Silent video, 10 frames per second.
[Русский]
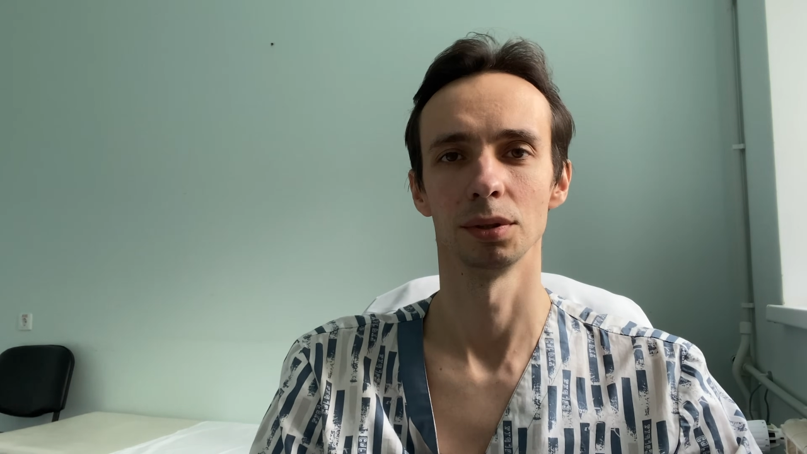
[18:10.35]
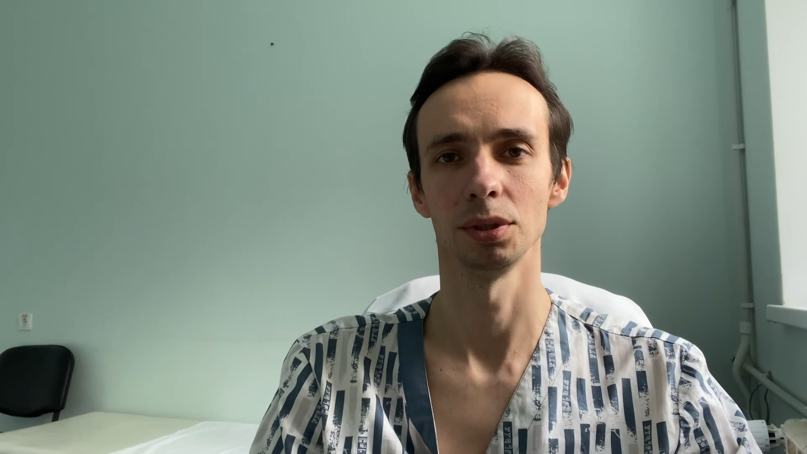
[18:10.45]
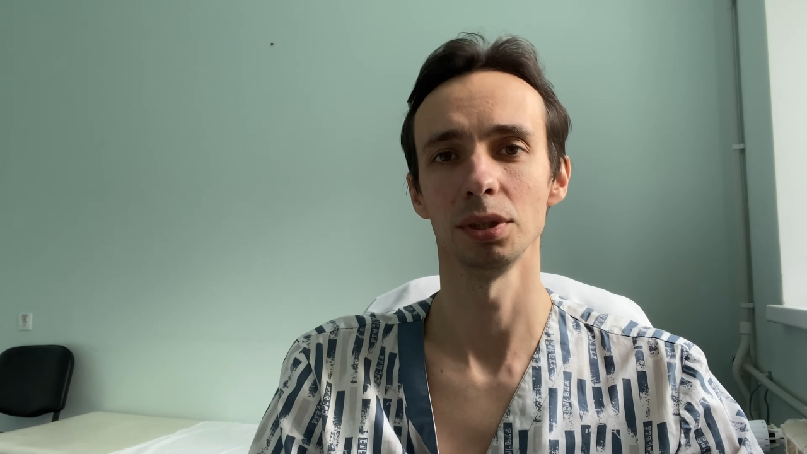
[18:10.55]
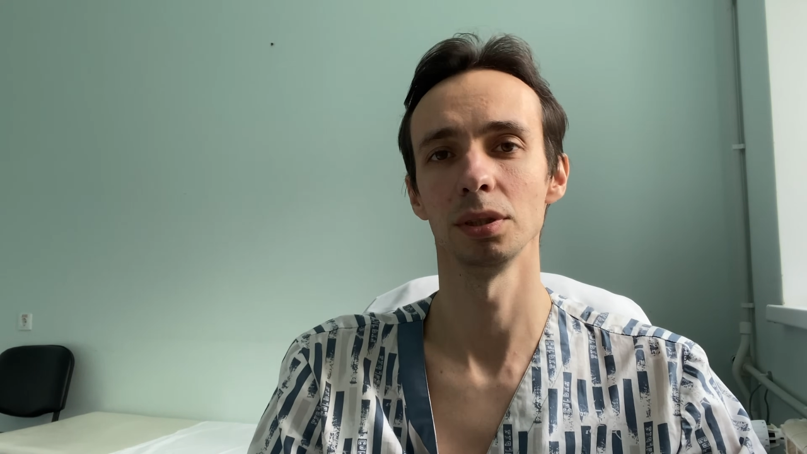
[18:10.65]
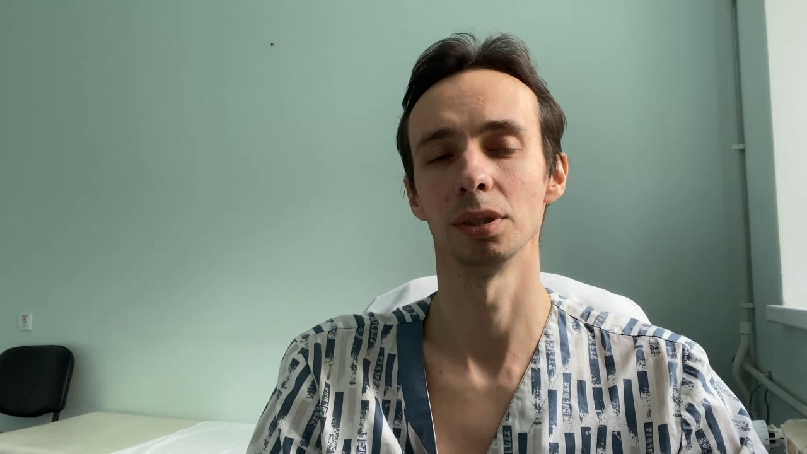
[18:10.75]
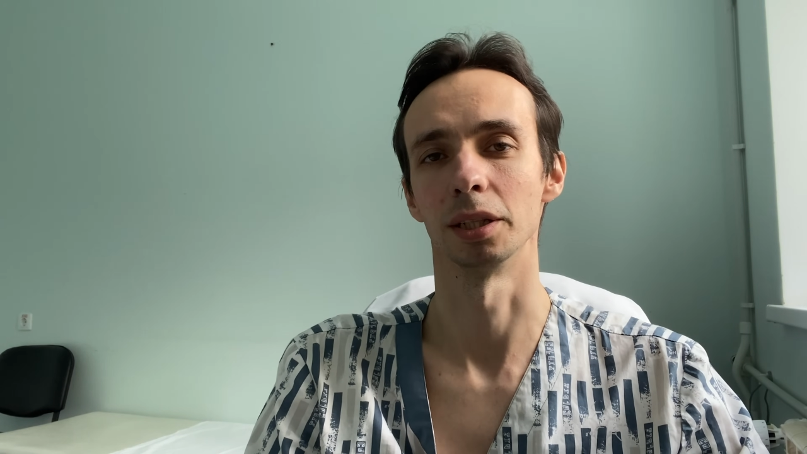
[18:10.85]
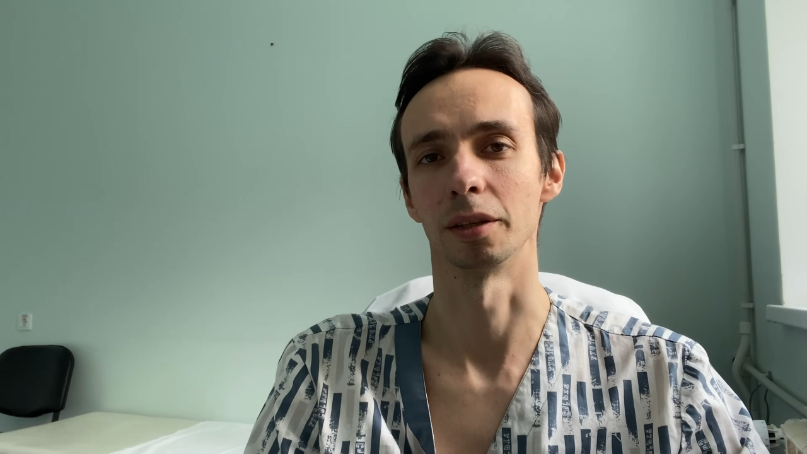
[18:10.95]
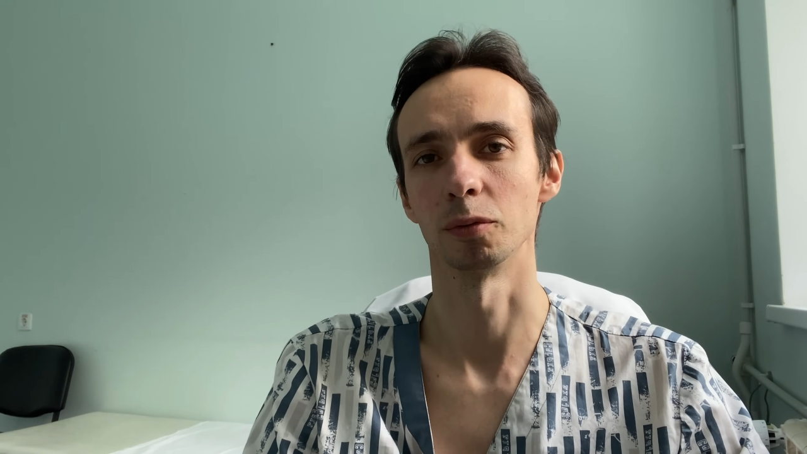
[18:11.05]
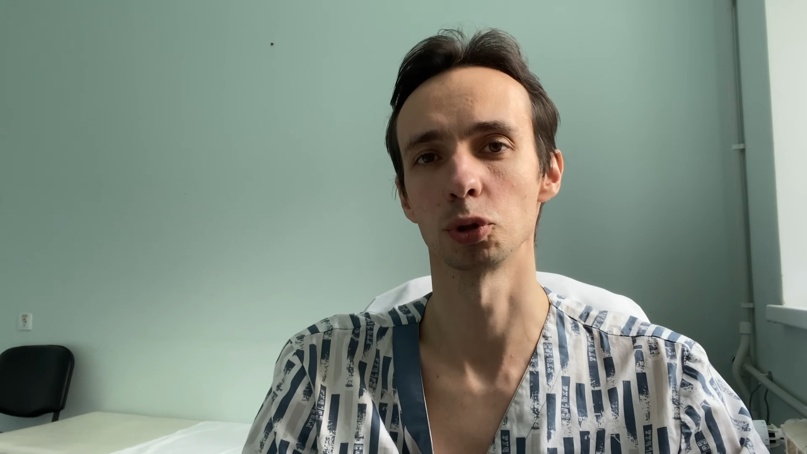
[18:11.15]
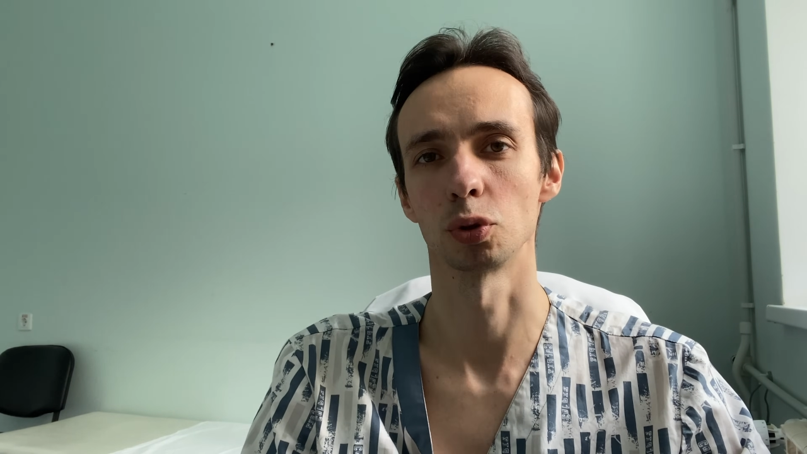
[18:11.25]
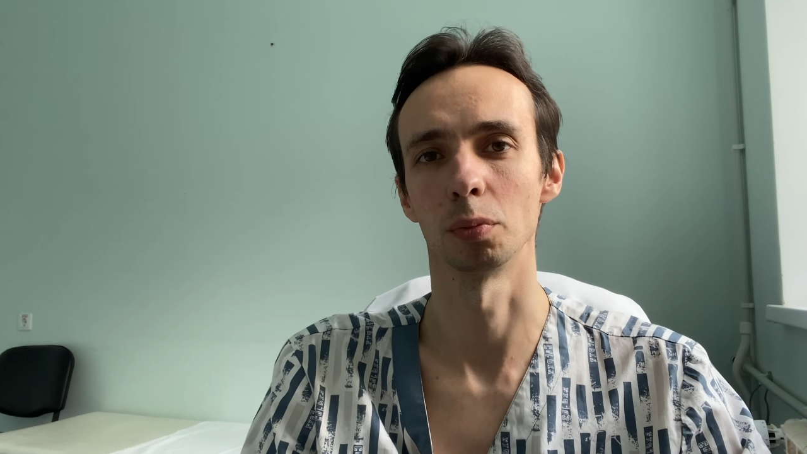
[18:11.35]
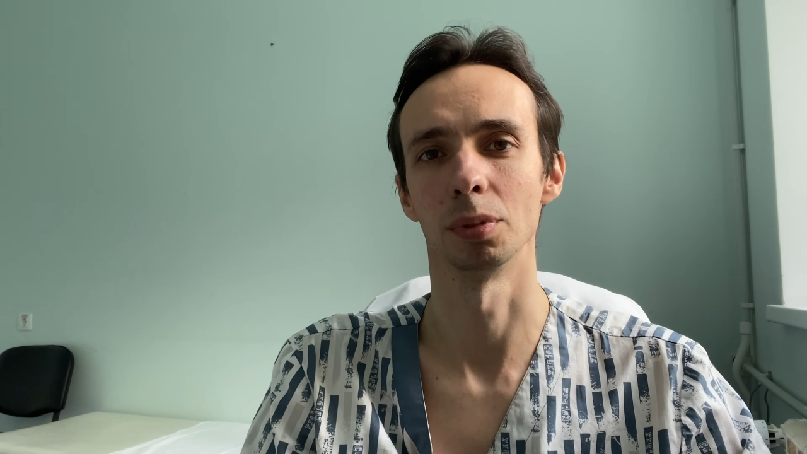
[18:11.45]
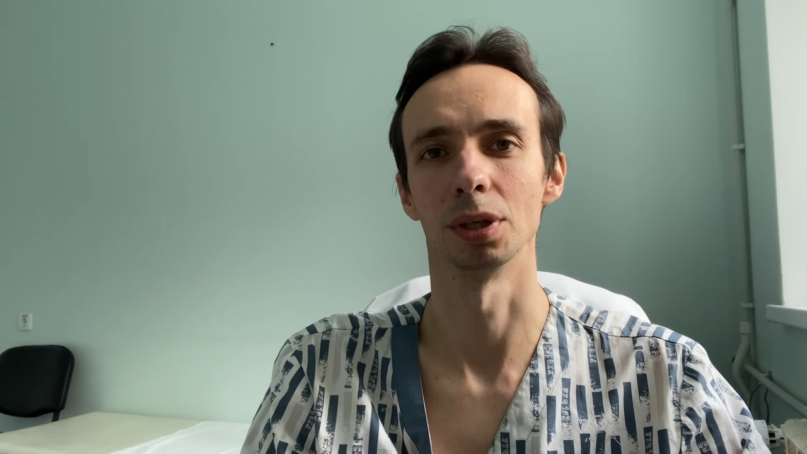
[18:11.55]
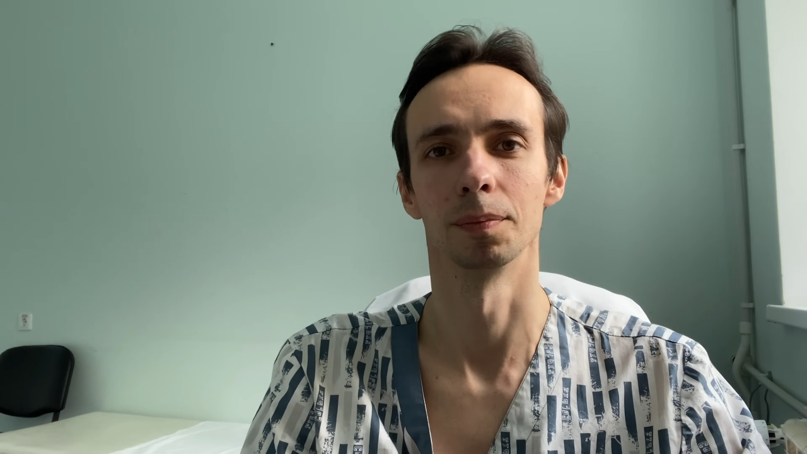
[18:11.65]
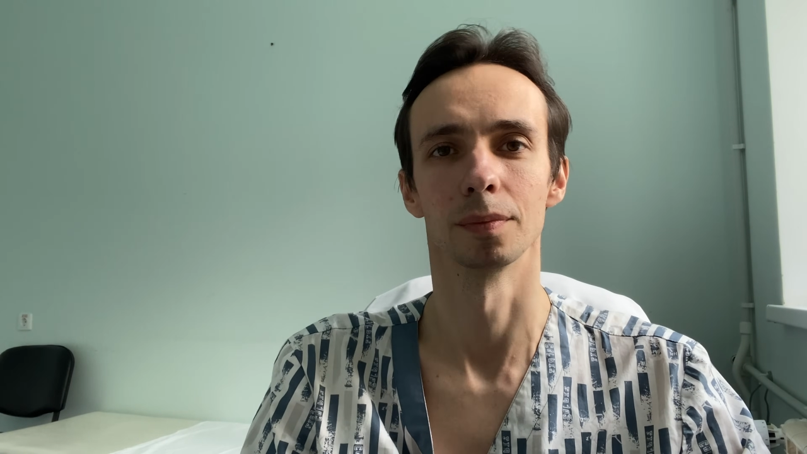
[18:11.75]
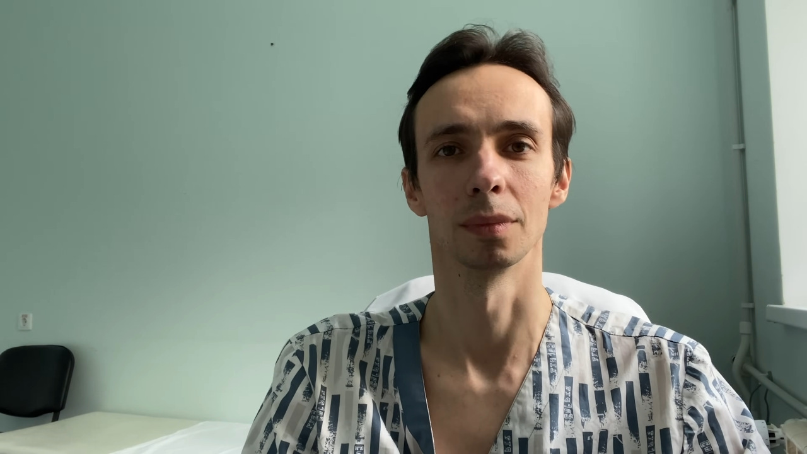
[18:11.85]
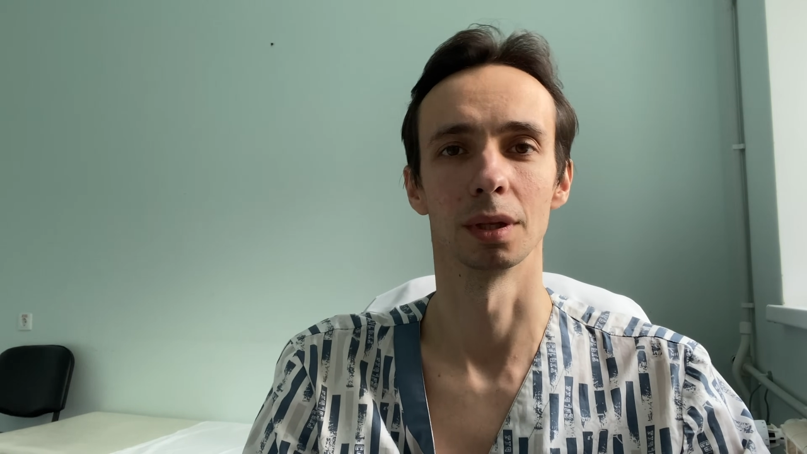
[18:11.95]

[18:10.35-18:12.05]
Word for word: и для того, чтобы